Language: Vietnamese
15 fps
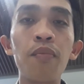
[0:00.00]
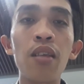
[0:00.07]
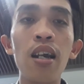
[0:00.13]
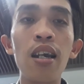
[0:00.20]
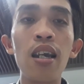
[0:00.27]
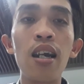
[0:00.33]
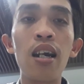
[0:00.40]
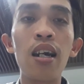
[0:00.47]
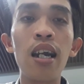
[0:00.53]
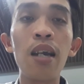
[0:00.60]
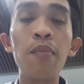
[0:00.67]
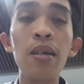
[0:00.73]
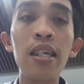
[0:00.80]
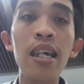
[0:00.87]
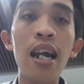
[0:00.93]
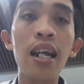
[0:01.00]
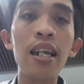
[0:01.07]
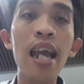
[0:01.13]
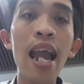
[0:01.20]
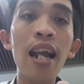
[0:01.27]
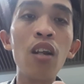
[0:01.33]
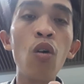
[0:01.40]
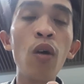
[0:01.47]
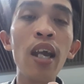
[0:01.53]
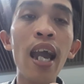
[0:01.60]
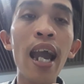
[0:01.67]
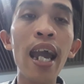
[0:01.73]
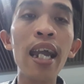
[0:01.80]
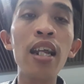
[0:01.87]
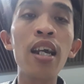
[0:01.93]
thì à, hiện bây giờ đang nuôi
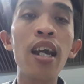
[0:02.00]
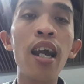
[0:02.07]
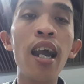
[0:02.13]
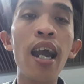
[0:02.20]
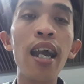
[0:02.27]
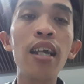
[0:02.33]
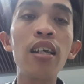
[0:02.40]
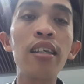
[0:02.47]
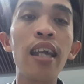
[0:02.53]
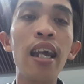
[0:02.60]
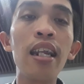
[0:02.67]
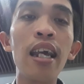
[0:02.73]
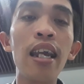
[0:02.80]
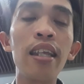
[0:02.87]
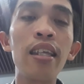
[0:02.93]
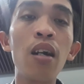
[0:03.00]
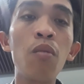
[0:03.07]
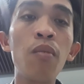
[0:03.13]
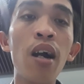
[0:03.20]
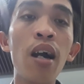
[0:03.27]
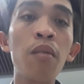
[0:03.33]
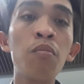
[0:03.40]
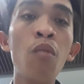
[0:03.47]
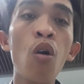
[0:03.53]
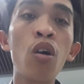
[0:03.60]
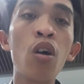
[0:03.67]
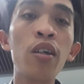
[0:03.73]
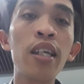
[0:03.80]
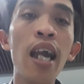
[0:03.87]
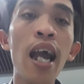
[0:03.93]
hai hai đứa trẻ này trong mà một
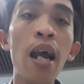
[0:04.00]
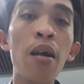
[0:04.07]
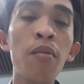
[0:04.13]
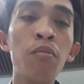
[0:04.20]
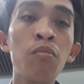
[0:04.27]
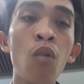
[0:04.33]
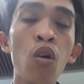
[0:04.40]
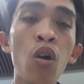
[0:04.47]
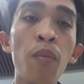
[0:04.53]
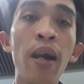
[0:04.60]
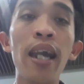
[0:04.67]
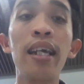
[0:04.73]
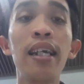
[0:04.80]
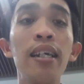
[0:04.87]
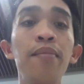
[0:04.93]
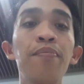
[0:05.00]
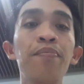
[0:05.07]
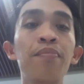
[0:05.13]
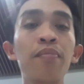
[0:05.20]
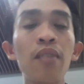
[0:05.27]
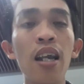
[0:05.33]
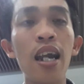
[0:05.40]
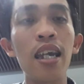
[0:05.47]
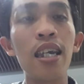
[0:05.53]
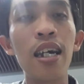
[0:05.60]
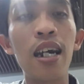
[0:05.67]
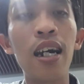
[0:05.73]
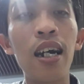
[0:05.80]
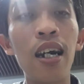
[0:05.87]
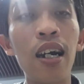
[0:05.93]
cô cha một cô mẹ nhé thì
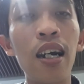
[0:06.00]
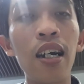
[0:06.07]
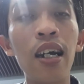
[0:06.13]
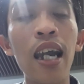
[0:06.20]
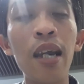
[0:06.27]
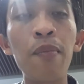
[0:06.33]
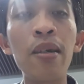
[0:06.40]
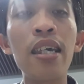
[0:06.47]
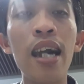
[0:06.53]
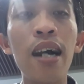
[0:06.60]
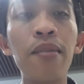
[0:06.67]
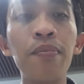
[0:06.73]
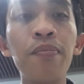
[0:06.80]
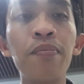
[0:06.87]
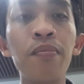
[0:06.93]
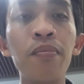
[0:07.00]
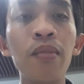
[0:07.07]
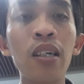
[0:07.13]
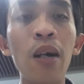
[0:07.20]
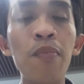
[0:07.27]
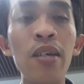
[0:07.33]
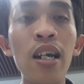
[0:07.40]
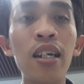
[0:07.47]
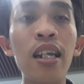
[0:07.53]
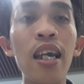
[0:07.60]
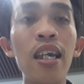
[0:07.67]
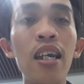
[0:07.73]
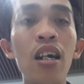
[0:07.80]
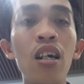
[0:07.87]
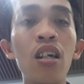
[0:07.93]
à, hiện bây giờ cập nhật
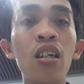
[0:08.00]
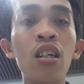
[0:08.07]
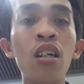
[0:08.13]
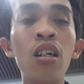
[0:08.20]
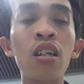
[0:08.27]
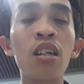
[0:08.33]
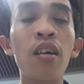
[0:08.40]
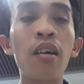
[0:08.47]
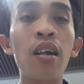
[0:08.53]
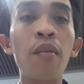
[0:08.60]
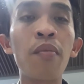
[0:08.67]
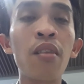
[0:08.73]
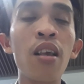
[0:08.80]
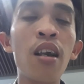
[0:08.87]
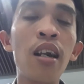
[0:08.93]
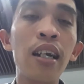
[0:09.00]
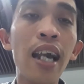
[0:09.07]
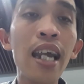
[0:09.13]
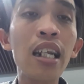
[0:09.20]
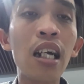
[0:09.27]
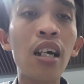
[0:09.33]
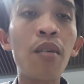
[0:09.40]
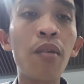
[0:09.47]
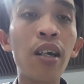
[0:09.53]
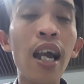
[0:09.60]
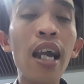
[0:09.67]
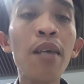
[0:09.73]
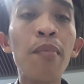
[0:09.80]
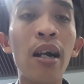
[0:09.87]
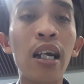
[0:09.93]
này à, cái
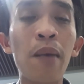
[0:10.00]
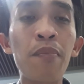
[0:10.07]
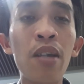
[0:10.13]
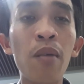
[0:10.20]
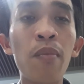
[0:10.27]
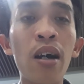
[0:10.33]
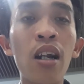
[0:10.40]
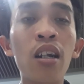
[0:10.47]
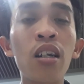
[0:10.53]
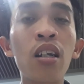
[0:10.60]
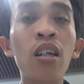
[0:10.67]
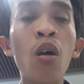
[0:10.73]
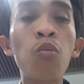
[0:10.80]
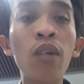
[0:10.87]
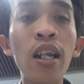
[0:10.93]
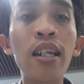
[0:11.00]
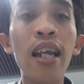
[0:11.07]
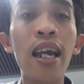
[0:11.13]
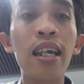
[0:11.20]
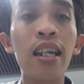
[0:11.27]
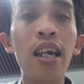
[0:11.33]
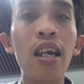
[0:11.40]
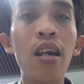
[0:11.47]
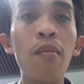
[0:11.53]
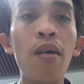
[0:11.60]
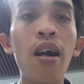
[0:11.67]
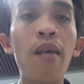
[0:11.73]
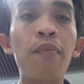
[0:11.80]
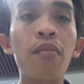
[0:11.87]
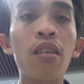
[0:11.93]
cái mà cập nhật mà thông tin này thì ờ,
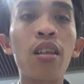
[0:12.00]
mà